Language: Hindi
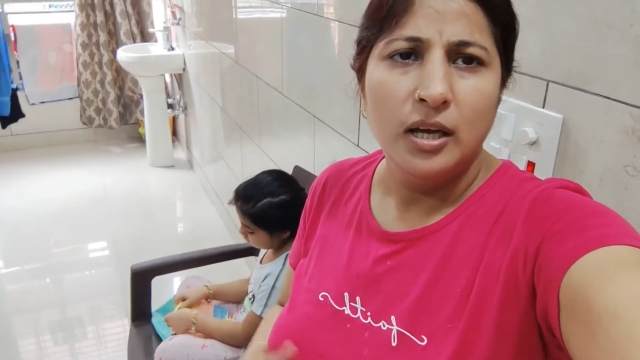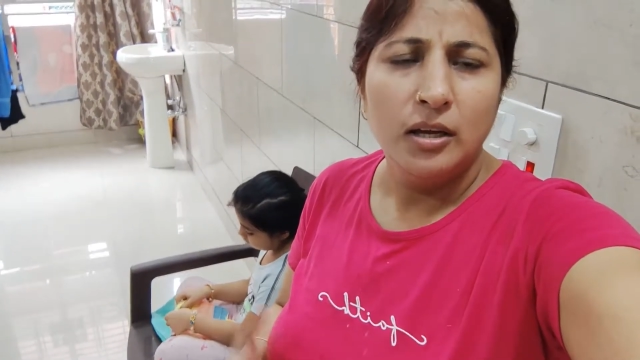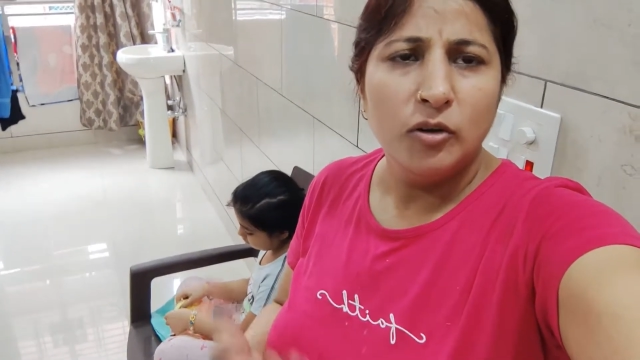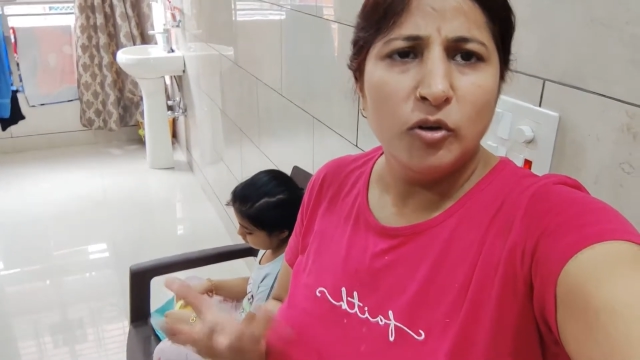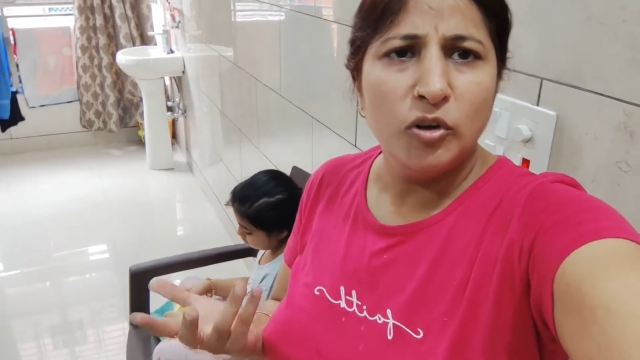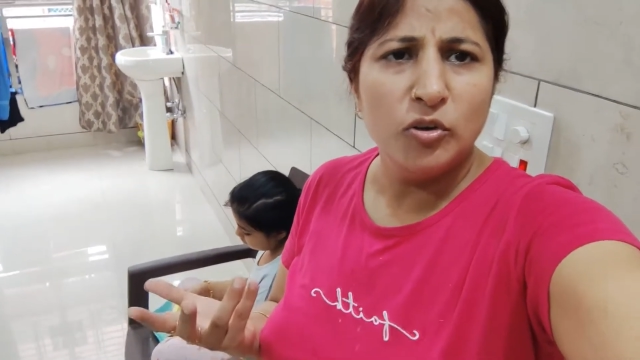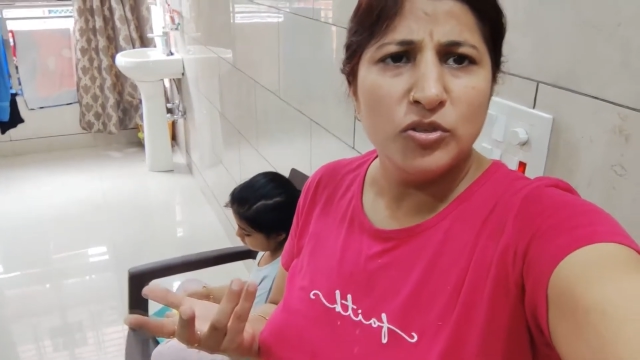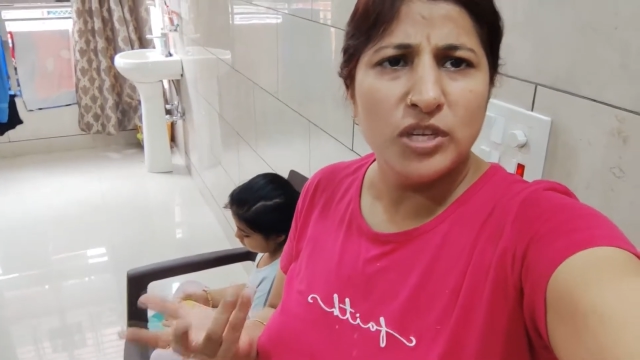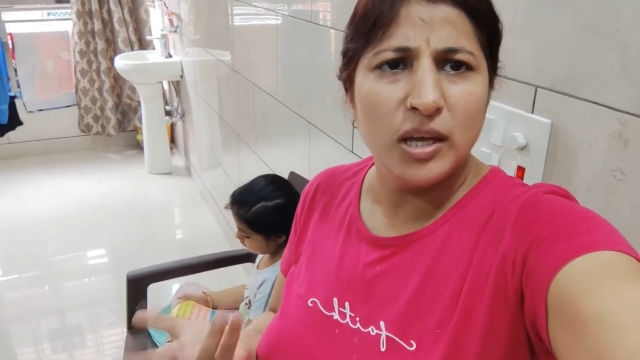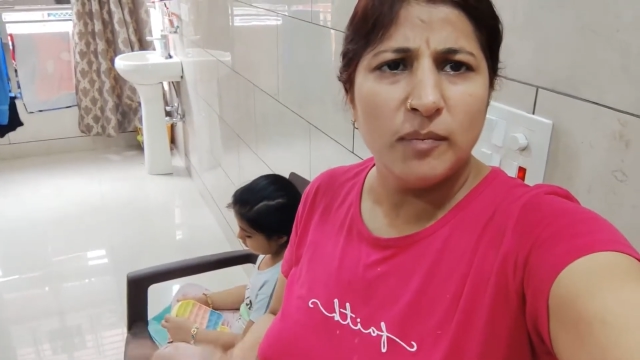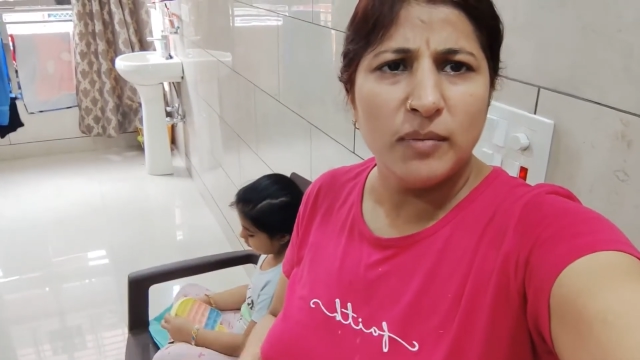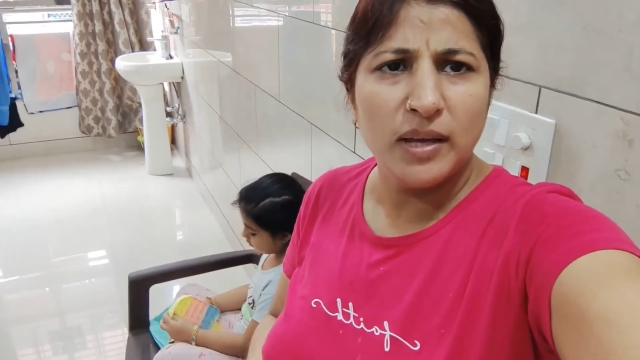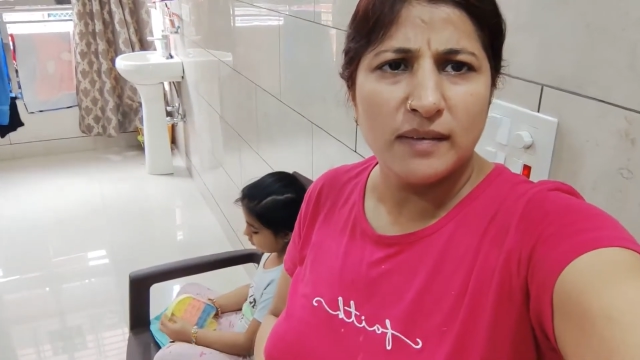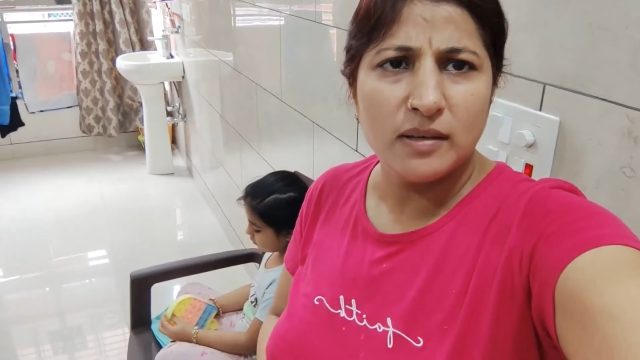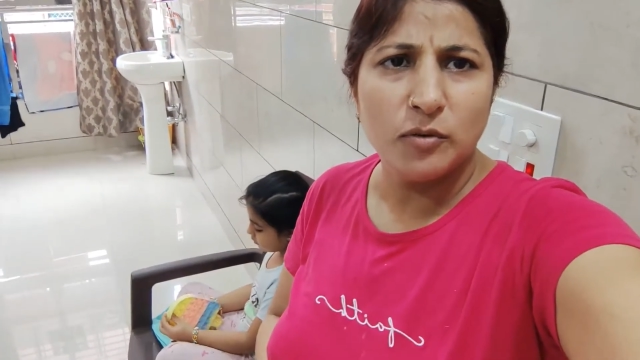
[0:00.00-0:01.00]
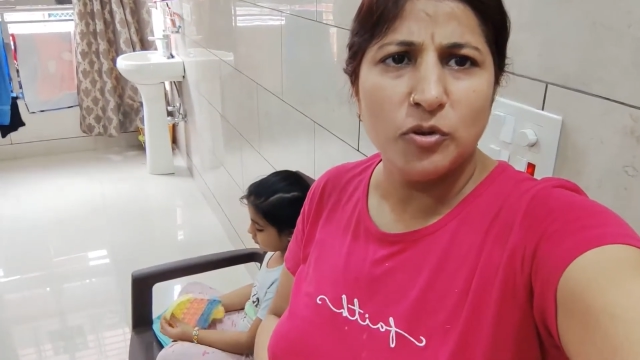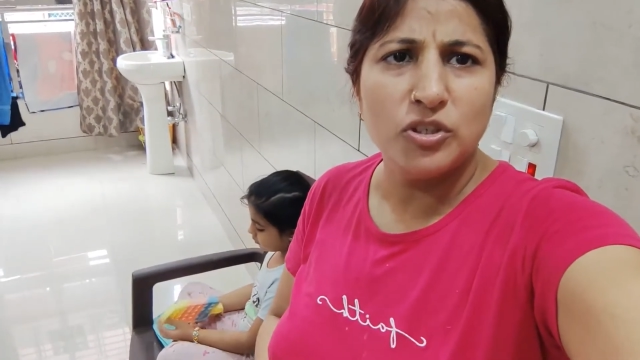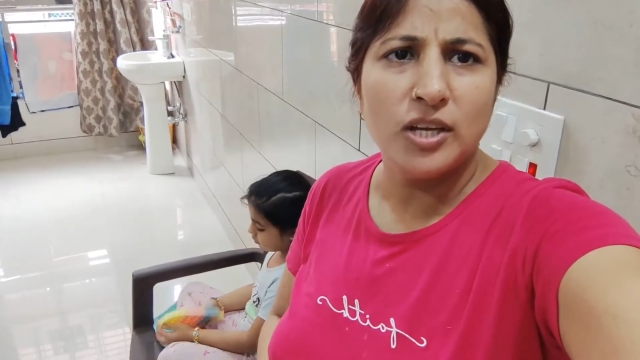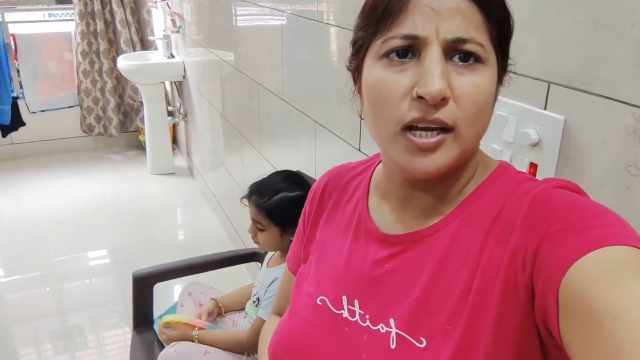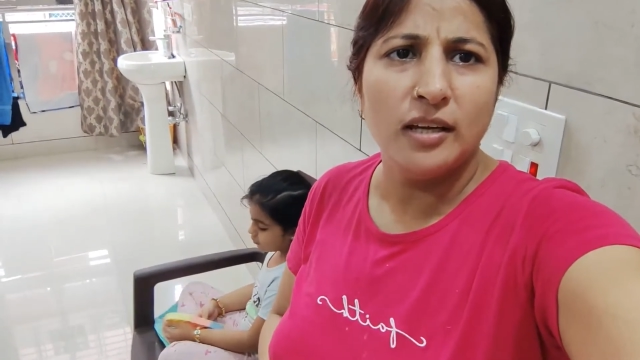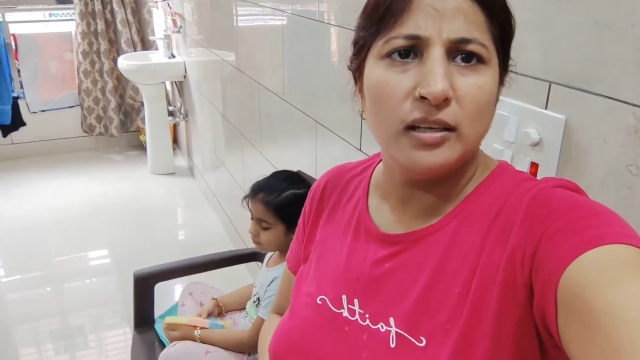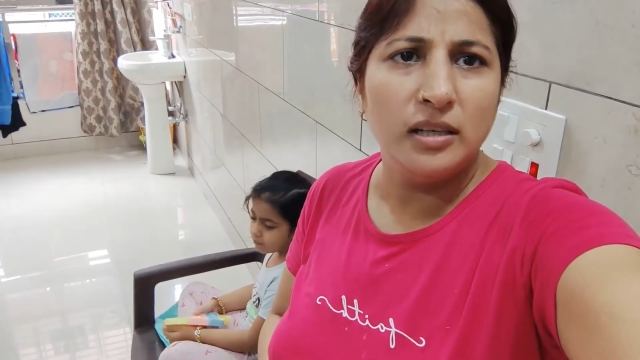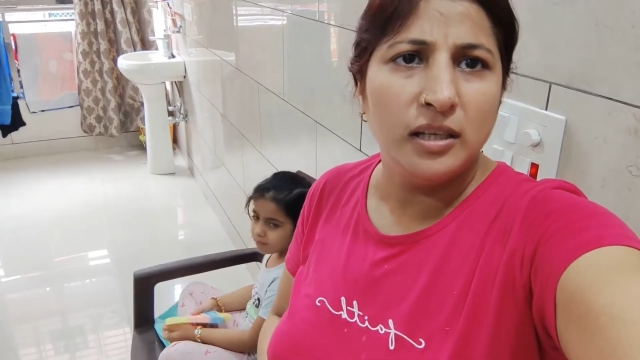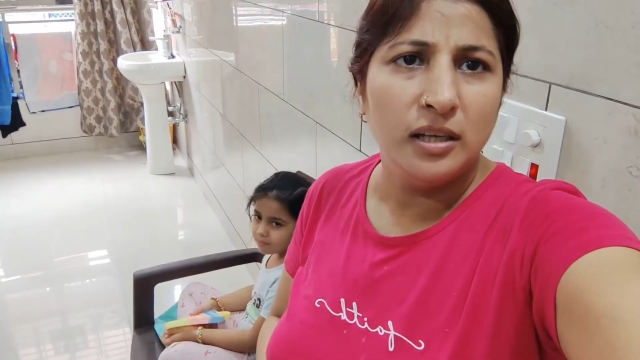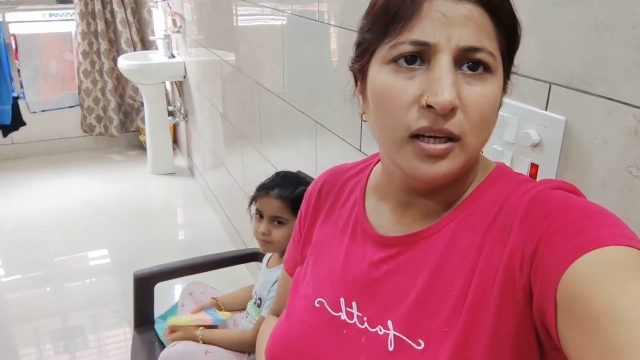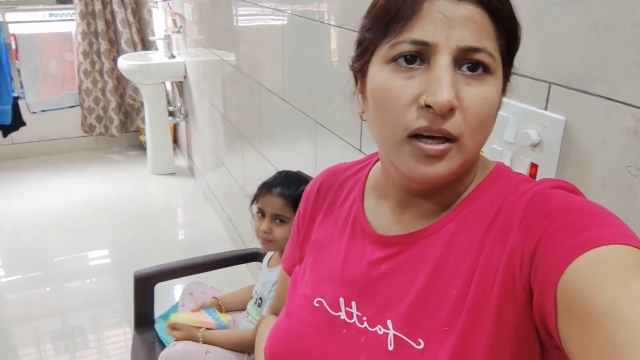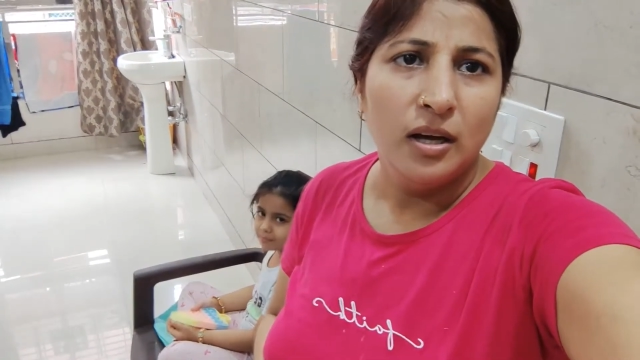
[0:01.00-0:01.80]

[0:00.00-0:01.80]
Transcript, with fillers: क्योंकि उस गेम में ऐसा कुछ है ही नहीं